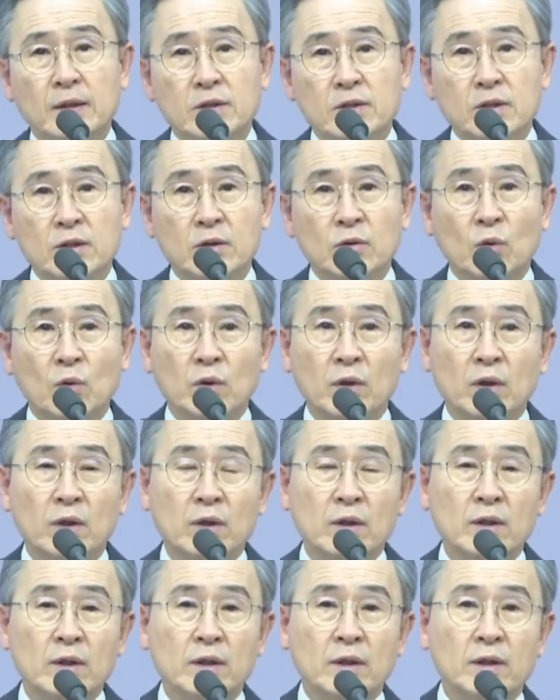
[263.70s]
저는
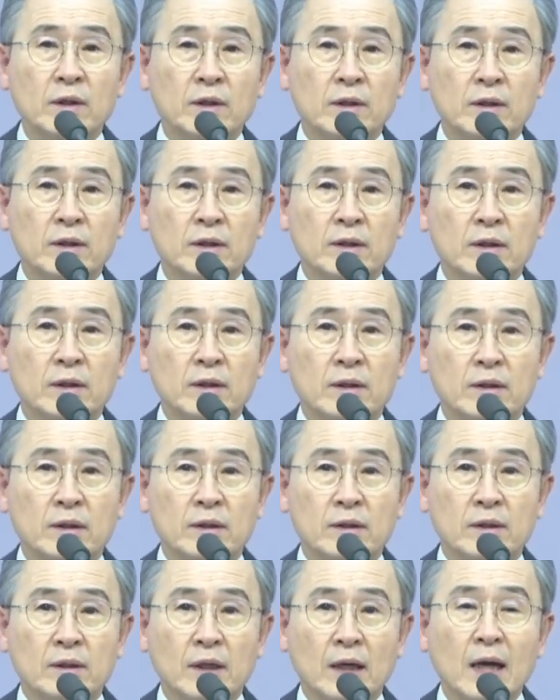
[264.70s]
오늘 어,
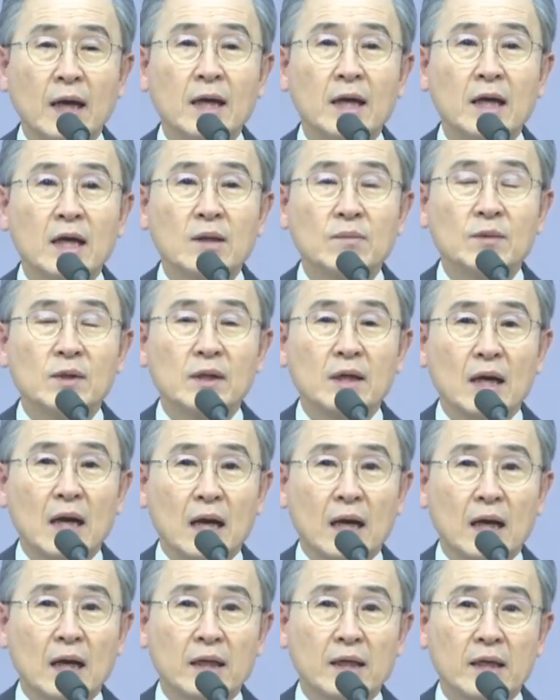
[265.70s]
하나님을
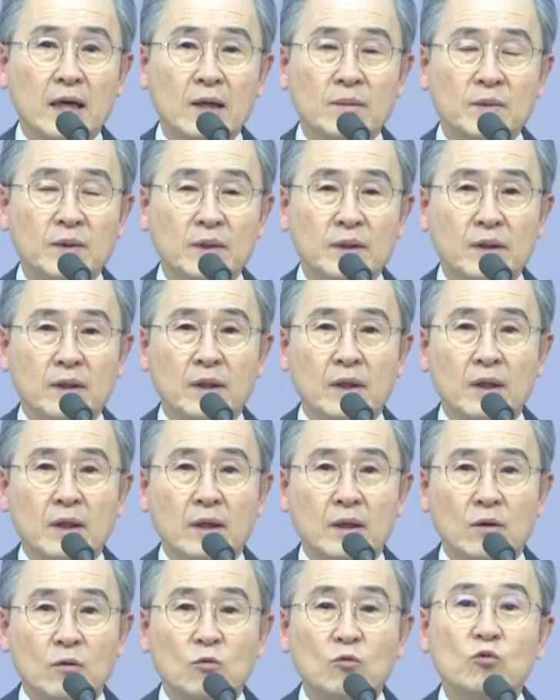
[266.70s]
가까이 함이
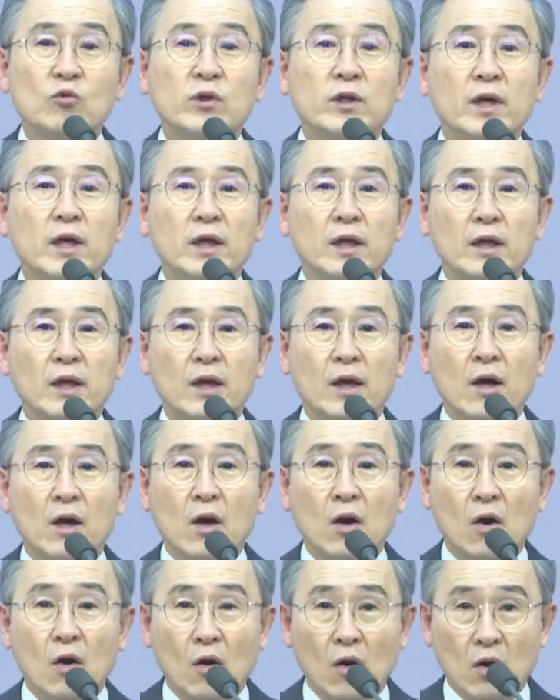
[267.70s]
우리에게
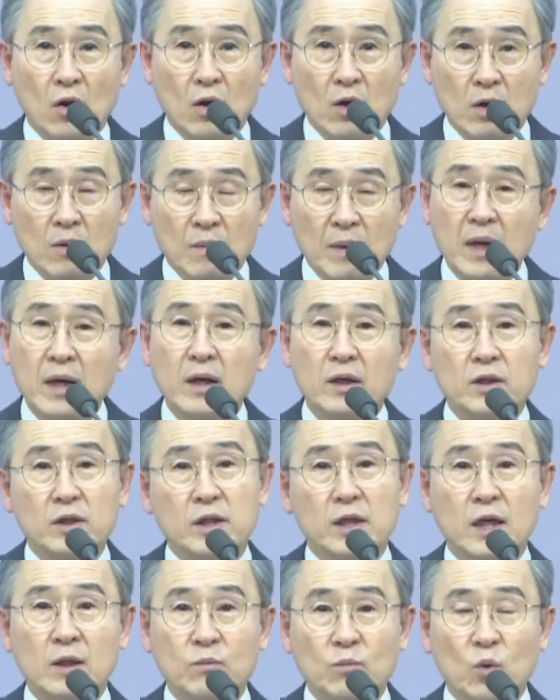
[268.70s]
얼마나
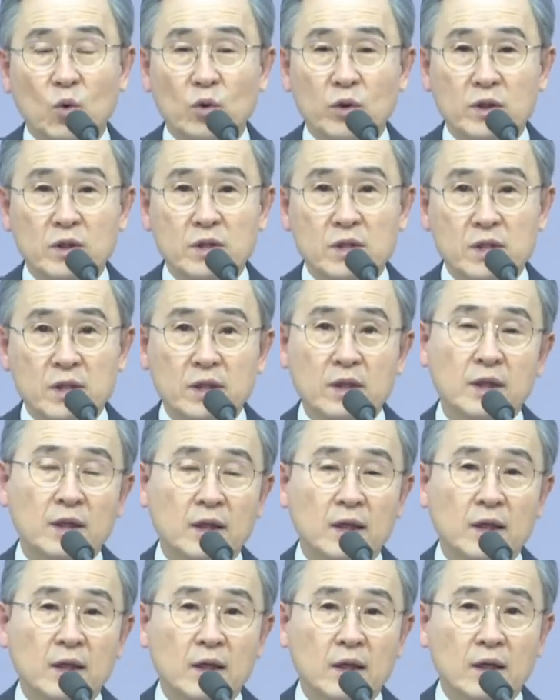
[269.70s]
귀한
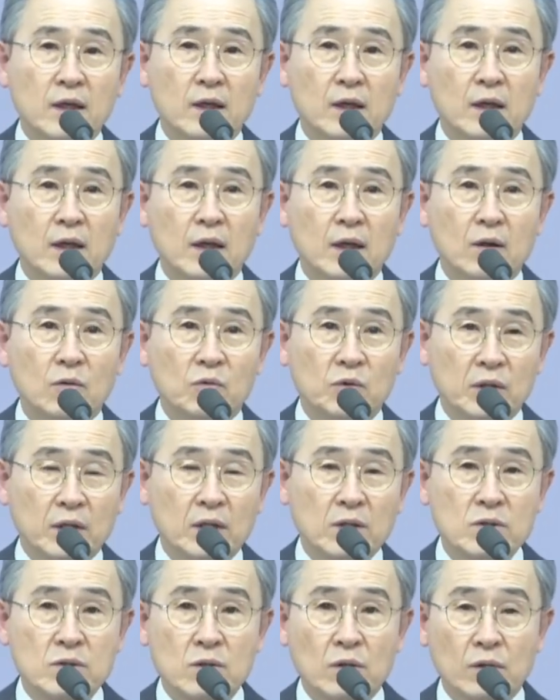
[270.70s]
복인지 어,
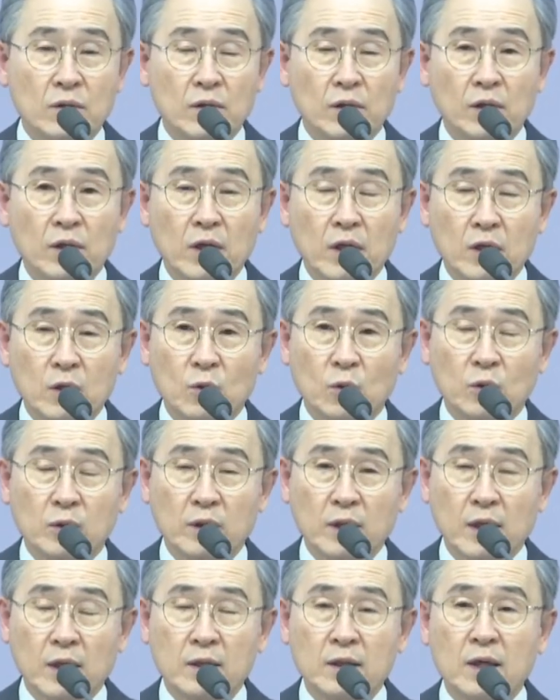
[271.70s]
우리가 성경에
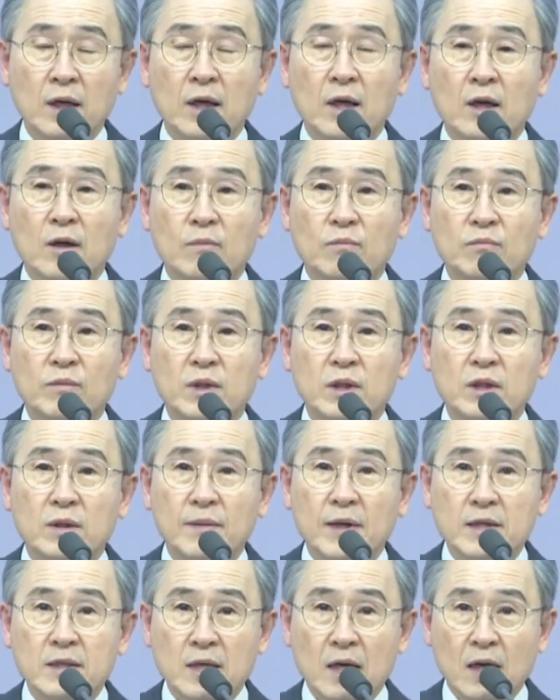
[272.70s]
기록된
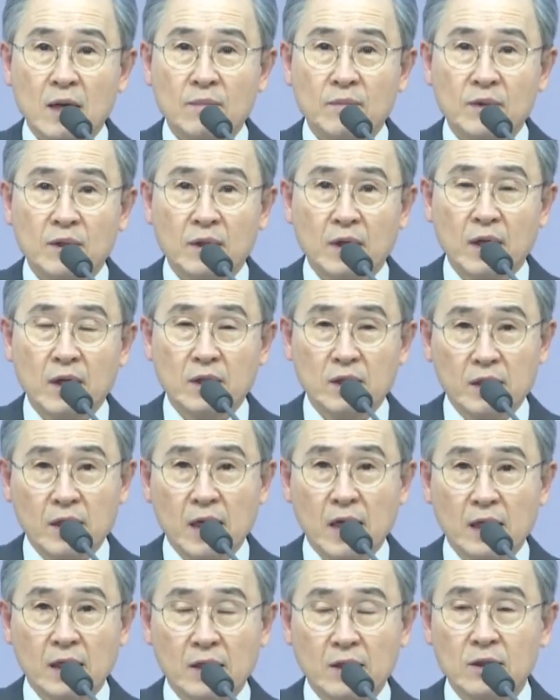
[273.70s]
믿음의 사람들의
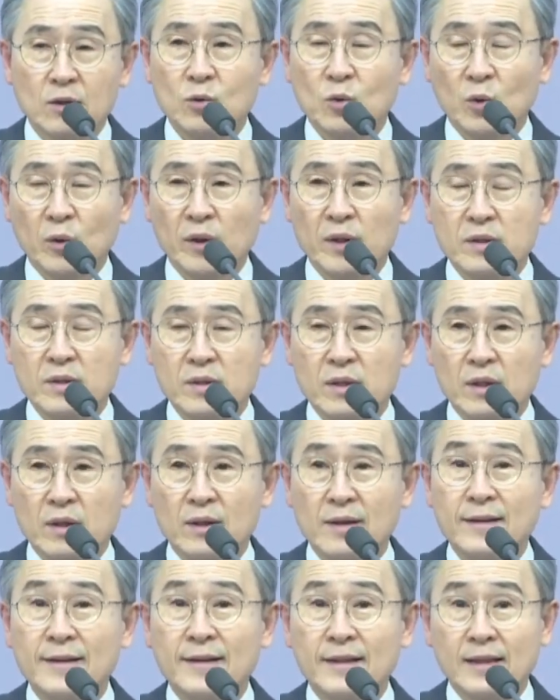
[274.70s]
이야기를
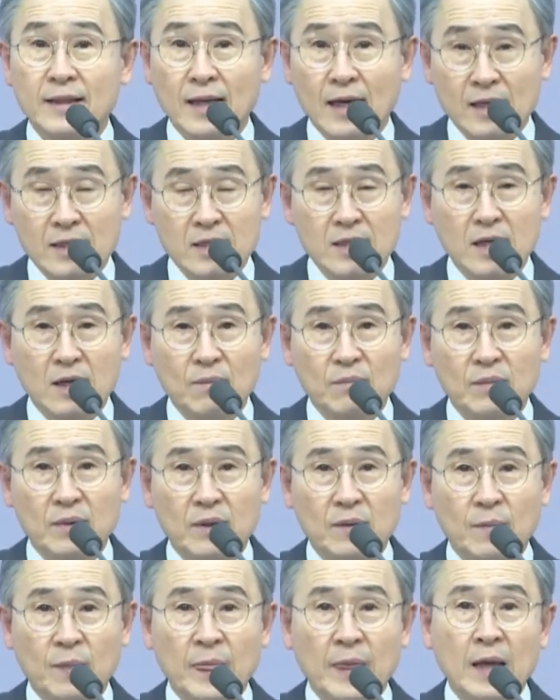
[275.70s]
통해서 다시
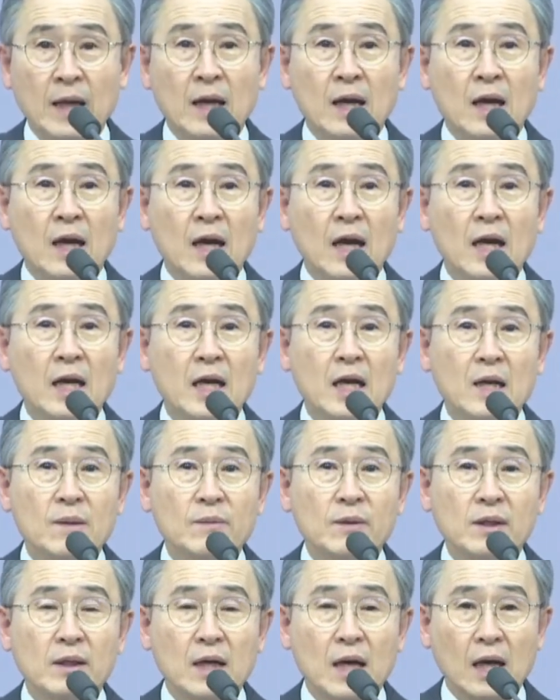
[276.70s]
한번
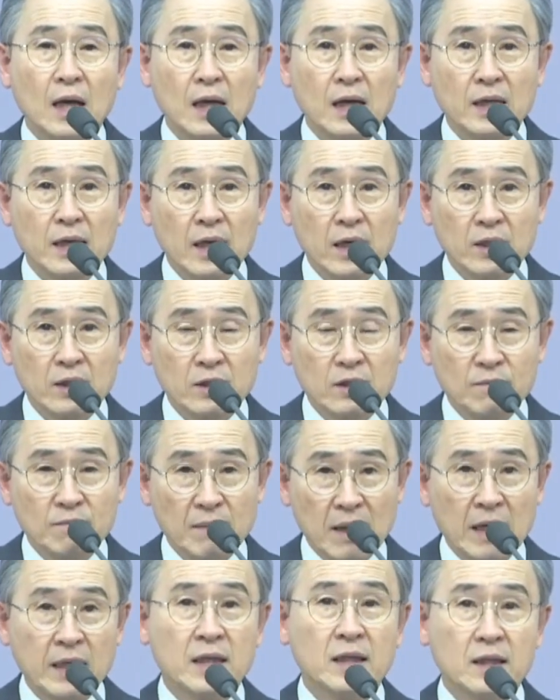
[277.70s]
하나님을 가까이 하는
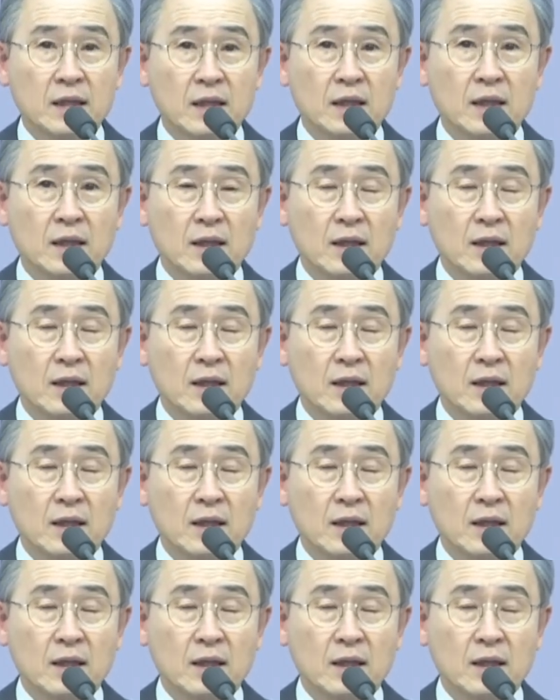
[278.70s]
것만이